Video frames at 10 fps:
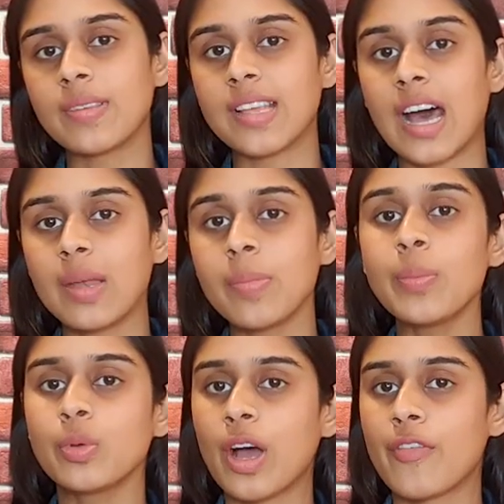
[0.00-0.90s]
बाजार में
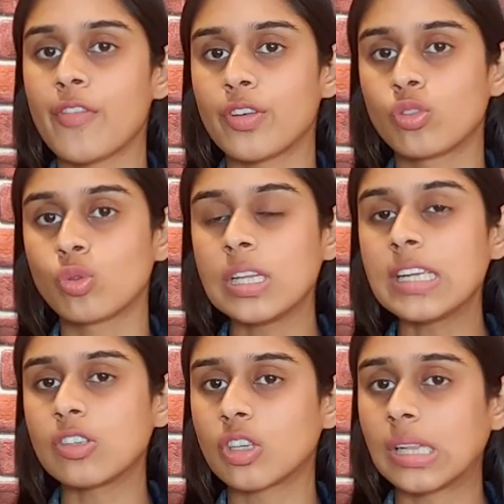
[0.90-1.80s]
मुनाफा वसूली
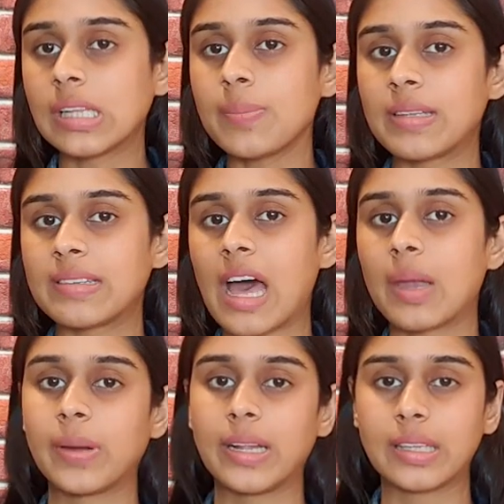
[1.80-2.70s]
के चलते
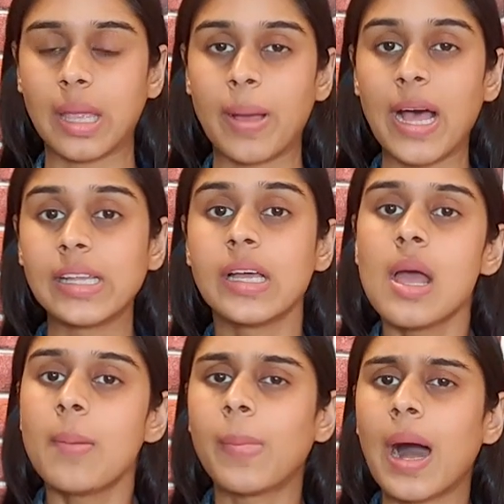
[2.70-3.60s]
बाजार बढ़त के बाद
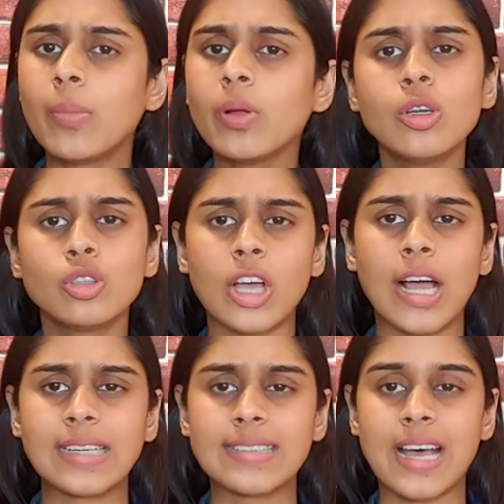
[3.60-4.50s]
मामूली
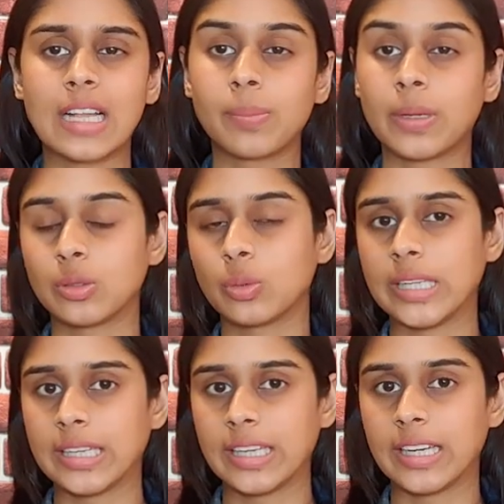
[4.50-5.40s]
उछाल के साथ बंद हुई
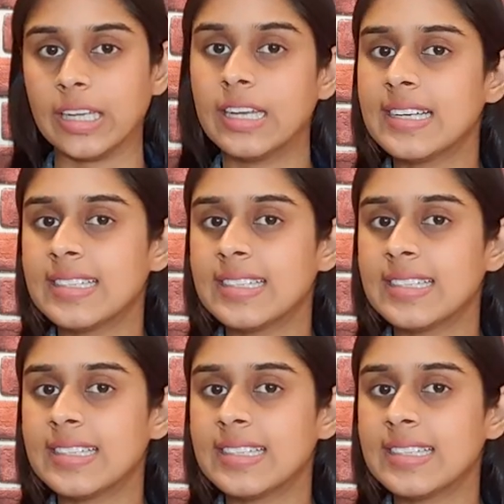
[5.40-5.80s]
देखी गई